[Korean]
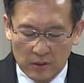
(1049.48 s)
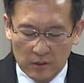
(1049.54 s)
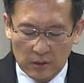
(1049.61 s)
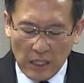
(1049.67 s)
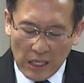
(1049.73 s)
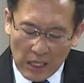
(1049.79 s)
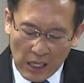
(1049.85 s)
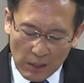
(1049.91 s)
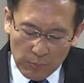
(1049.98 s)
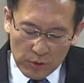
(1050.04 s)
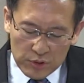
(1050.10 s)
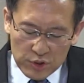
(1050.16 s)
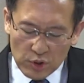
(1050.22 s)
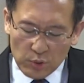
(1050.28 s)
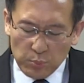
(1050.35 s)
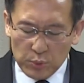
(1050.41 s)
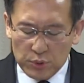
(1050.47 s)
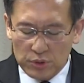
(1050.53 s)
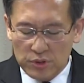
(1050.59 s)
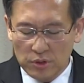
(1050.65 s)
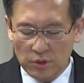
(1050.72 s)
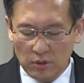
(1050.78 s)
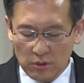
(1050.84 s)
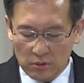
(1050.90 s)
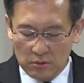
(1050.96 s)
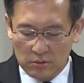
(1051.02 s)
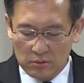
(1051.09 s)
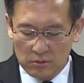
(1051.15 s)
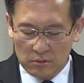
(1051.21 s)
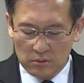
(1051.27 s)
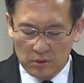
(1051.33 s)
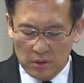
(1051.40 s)
나의 아버지여 보소서
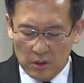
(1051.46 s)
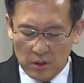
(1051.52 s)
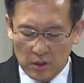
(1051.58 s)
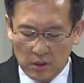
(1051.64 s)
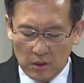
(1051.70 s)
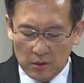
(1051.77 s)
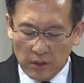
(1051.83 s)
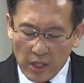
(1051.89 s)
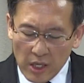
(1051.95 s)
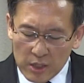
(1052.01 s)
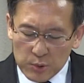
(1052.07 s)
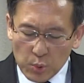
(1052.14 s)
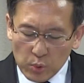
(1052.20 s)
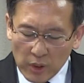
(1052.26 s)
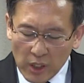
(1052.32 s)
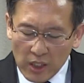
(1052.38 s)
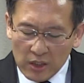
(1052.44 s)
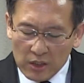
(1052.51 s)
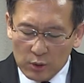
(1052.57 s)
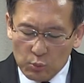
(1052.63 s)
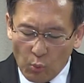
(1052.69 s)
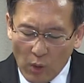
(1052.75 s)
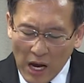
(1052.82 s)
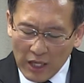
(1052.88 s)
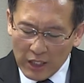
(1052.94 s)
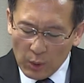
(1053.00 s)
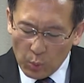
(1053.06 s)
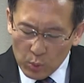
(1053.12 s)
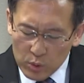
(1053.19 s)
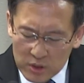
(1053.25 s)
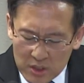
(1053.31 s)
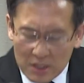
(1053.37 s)
내 손에 있는 왕의
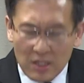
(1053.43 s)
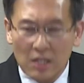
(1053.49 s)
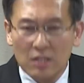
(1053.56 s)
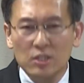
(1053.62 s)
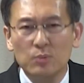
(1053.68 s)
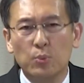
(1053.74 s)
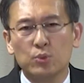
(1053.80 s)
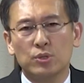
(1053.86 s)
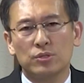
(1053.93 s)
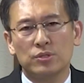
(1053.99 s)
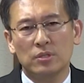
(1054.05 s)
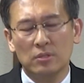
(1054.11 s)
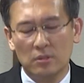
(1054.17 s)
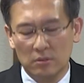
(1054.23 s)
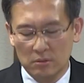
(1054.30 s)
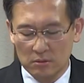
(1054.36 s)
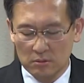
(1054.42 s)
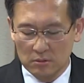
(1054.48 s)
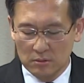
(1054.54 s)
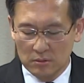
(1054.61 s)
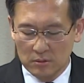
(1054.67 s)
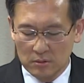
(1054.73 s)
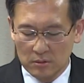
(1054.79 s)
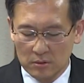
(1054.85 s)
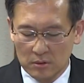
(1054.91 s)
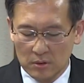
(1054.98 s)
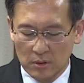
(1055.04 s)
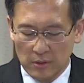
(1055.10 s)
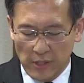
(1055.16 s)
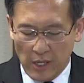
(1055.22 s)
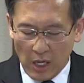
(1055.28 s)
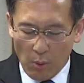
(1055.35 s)
옷자락을 보소서
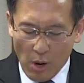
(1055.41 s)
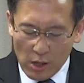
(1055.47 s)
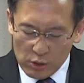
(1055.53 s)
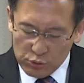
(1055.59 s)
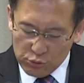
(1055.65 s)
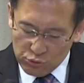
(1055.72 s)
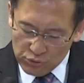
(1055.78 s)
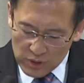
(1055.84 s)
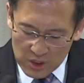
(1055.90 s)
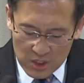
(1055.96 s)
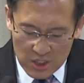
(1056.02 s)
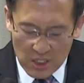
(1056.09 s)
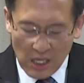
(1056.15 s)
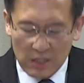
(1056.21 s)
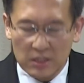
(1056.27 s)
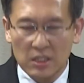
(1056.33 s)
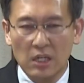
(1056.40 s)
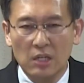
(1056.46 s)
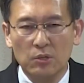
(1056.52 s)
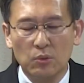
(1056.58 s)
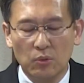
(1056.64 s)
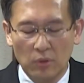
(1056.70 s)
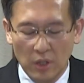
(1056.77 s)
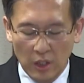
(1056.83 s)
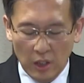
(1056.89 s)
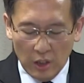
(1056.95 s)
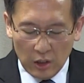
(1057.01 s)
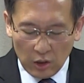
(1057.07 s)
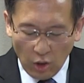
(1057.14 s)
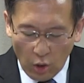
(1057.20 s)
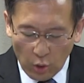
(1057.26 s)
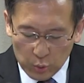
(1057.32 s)
내가 왕을 죽이지 아니하고
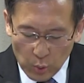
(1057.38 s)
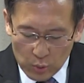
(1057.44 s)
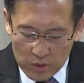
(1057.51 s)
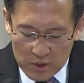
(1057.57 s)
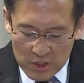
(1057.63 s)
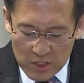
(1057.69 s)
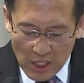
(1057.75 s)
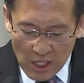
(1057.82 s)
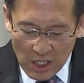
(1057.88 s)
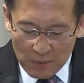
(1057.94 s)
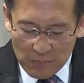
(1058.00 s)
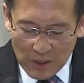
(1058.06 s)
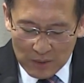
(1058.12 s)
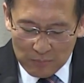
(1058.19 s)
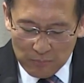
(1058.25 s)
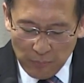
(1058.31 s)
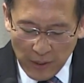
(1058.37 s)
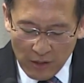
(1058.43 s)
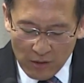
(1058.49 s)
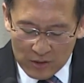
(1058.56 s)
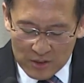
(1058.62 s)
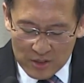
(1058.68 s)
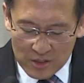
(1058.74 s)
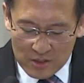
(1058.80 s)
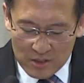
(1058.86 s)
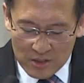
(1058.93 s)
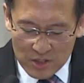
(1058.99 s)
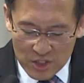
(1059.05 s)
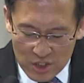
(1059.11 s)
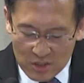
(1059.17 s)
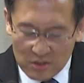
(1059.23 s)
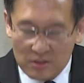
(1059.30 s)
겉옷자락만
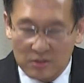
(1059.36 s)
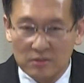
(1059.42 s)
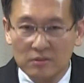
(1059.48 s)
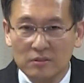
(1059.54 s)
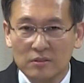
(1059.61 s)
베었은즉